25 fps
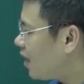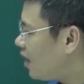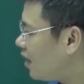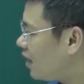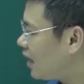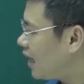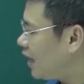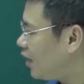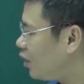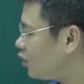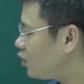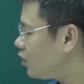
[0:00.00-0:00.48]

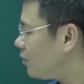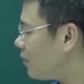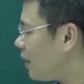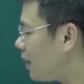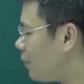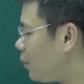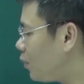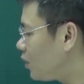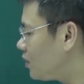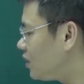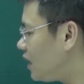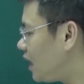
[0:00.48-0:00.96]
R này nó sẽ
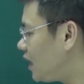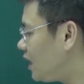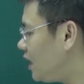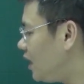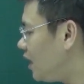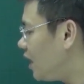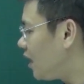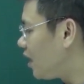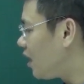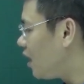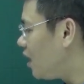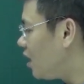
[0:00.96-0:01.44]
bằng một giá
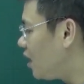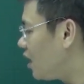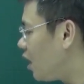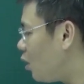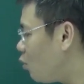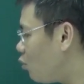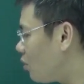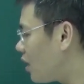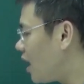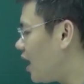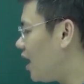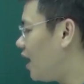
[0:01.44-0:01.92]
trị là R
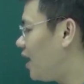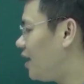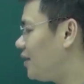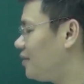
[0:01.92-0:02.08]
không R